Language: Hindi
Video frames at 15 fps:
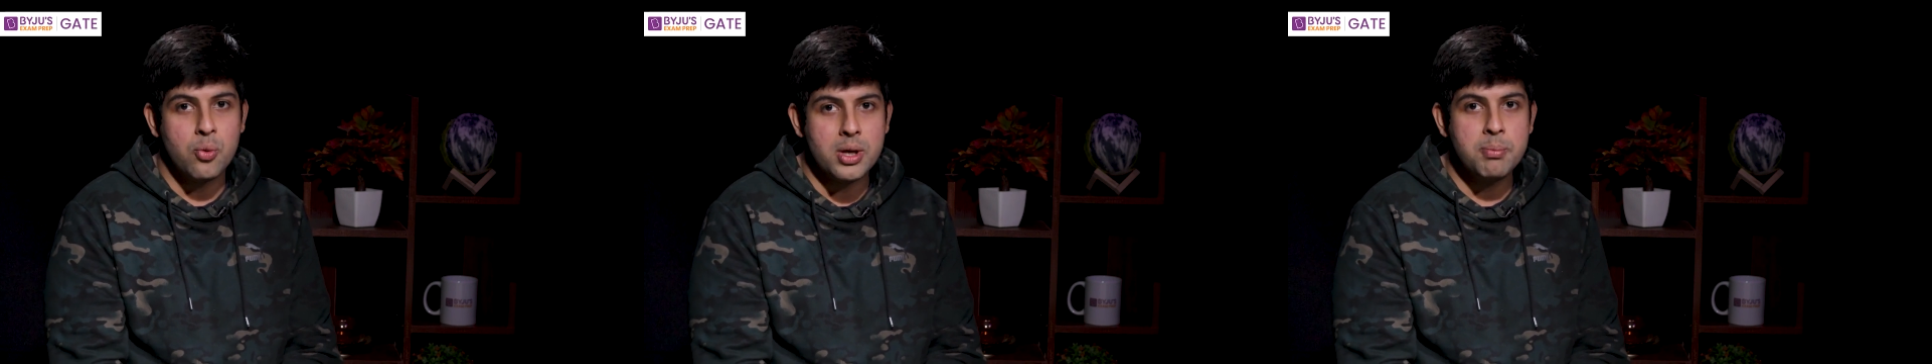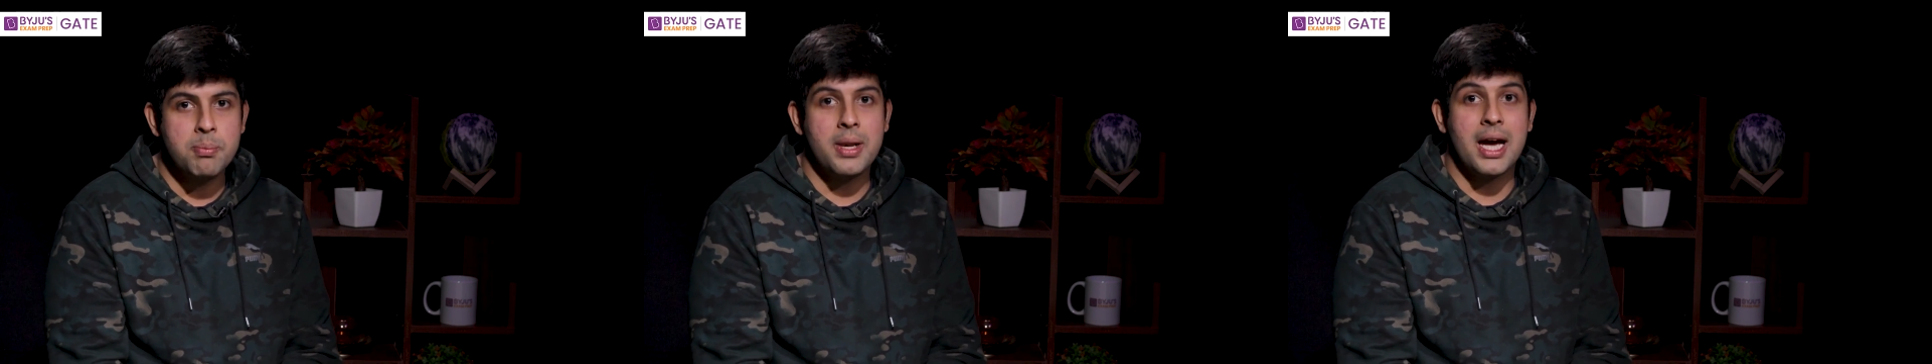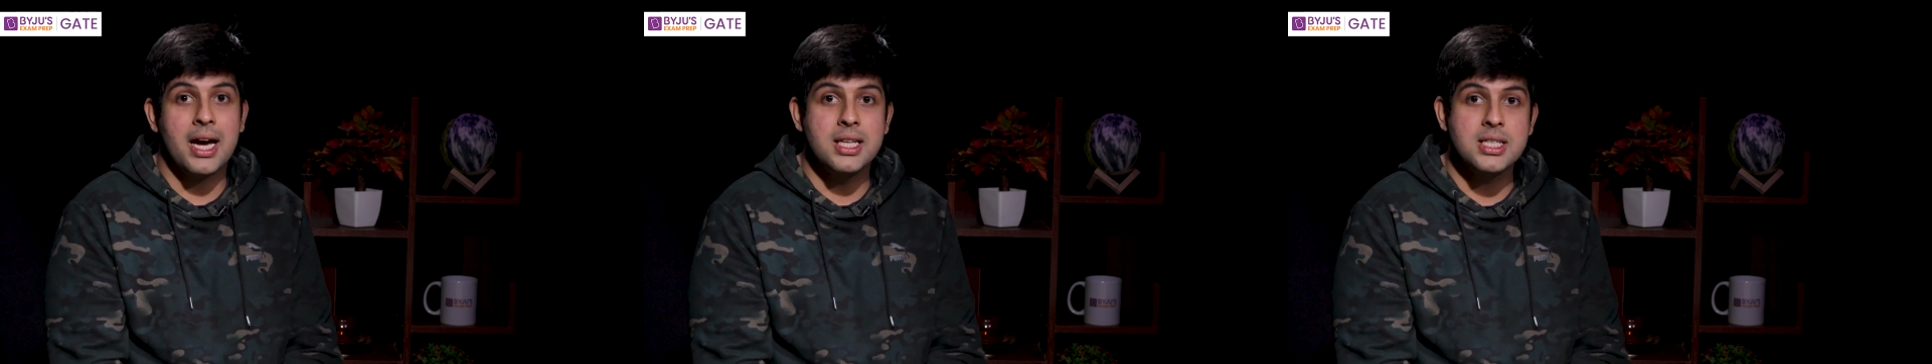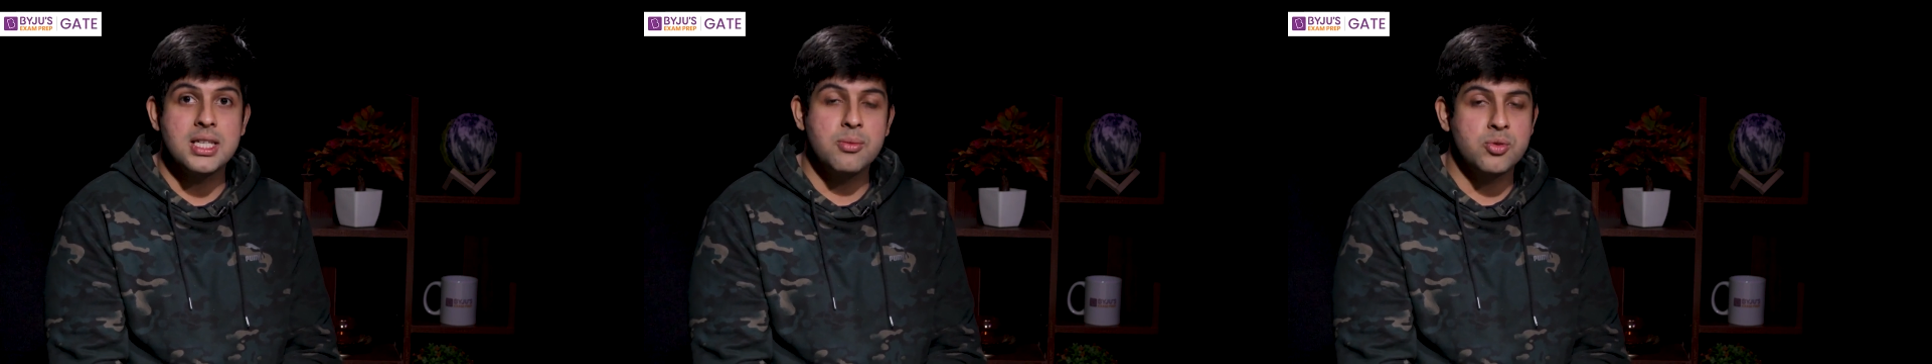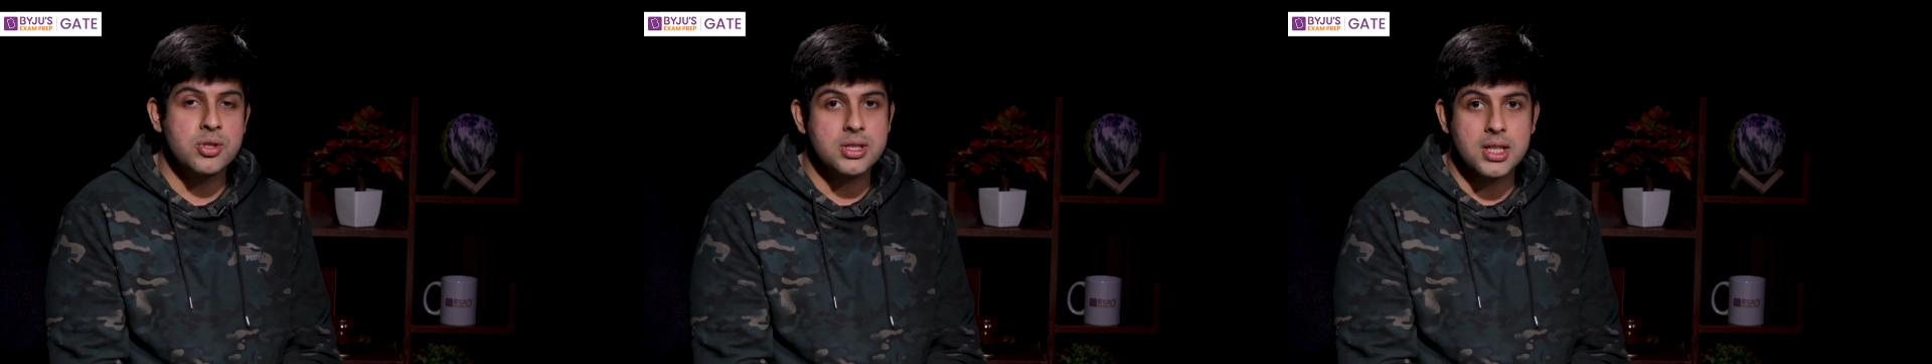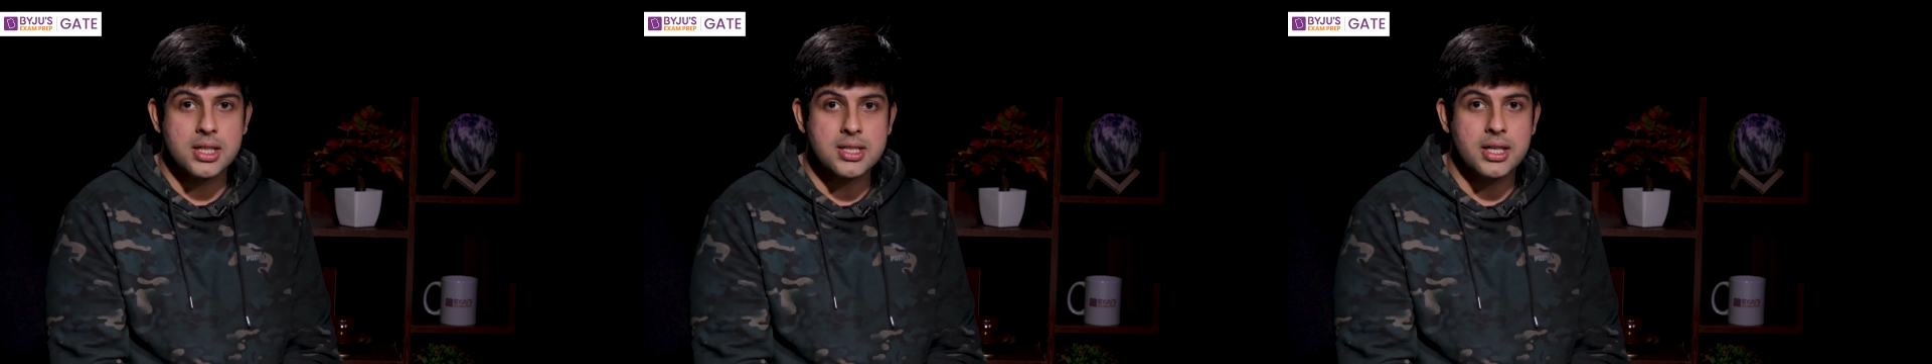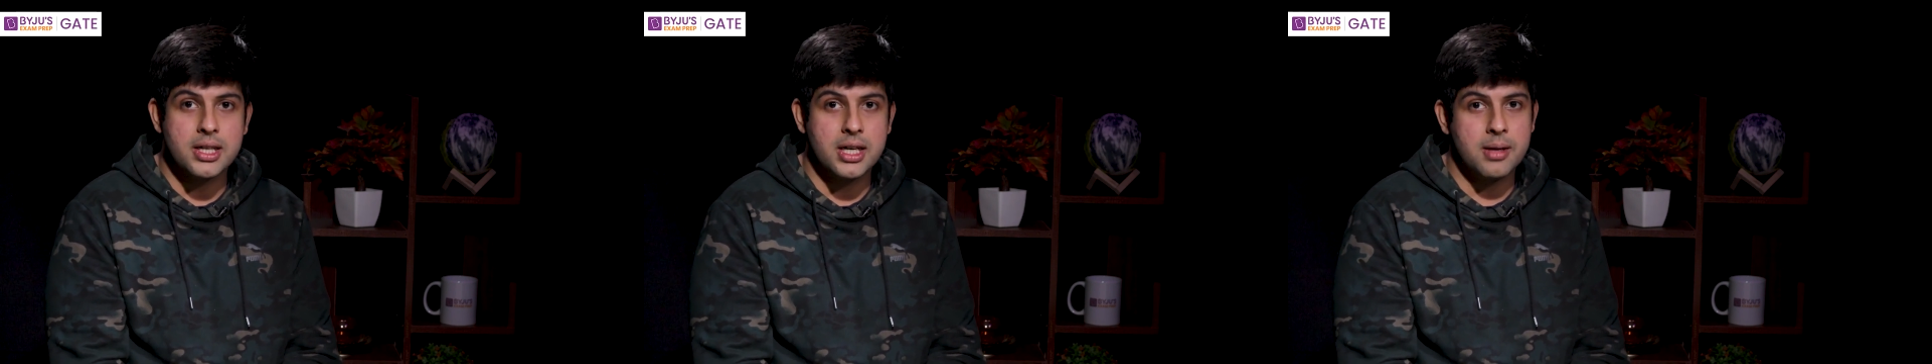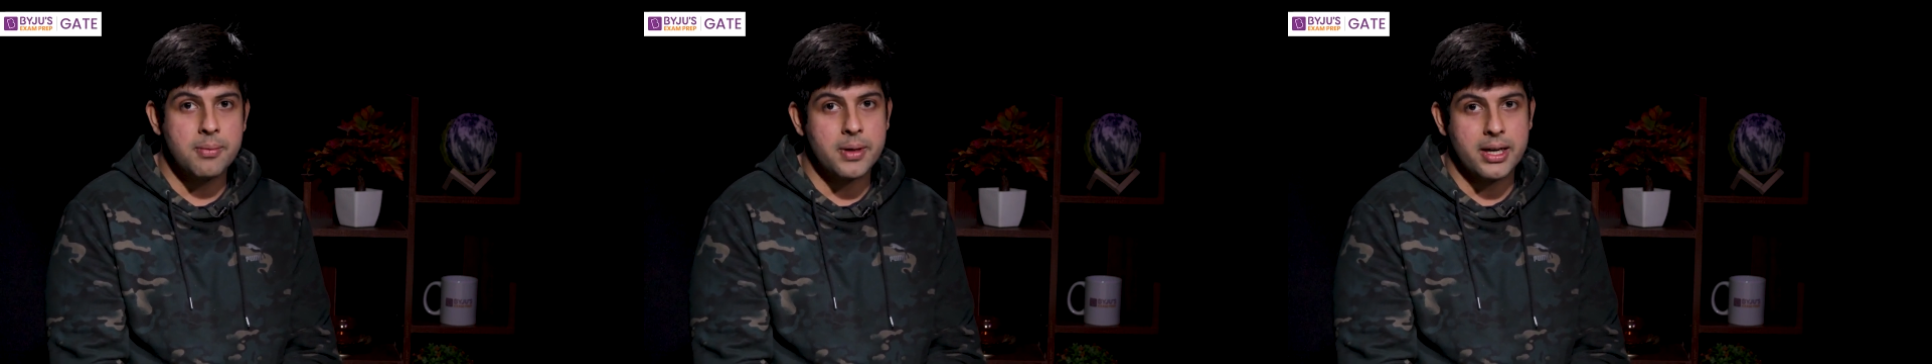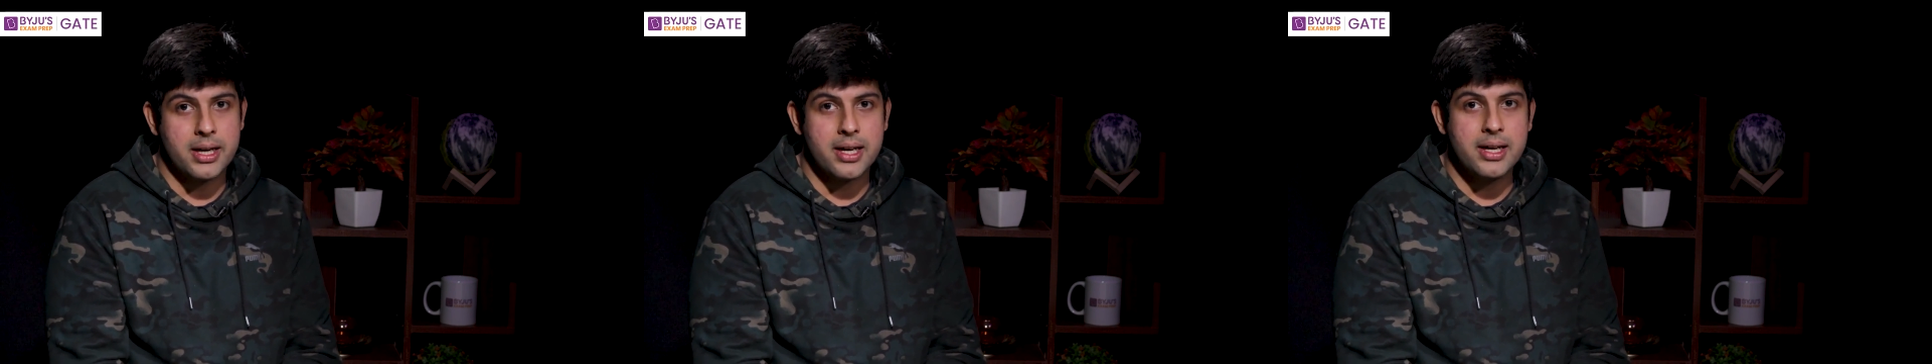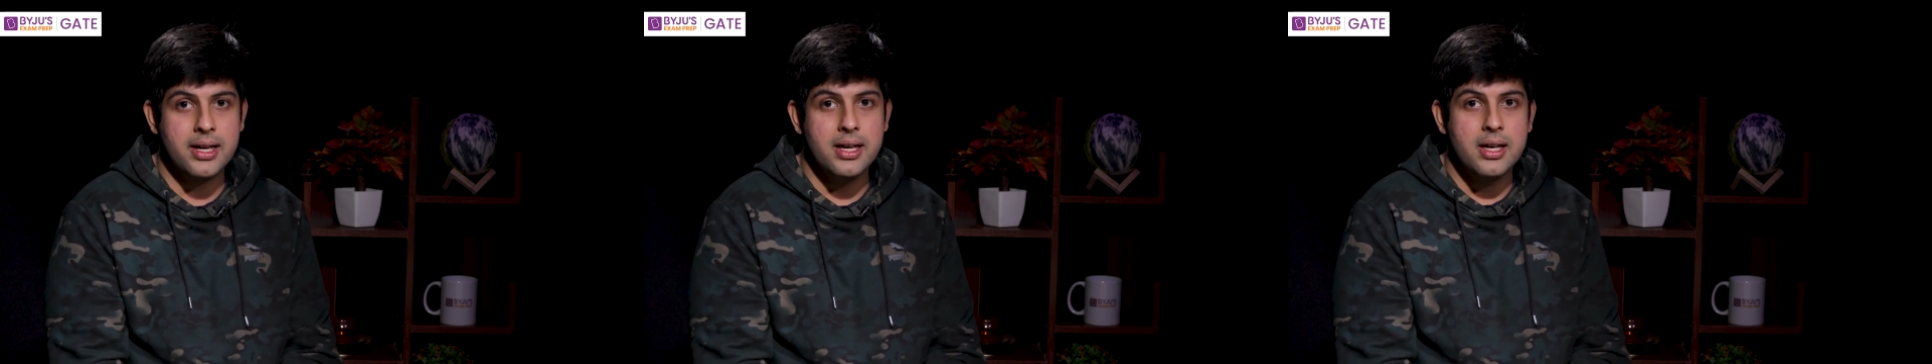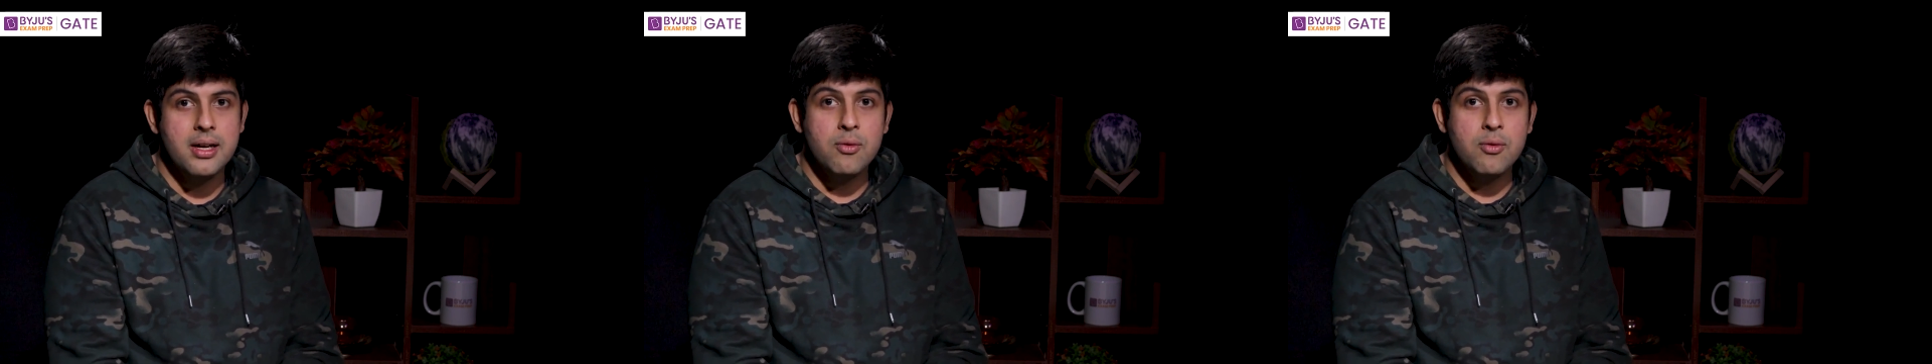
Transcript: वन प्लान्स कि मुझे दस घंटे पढ़ना है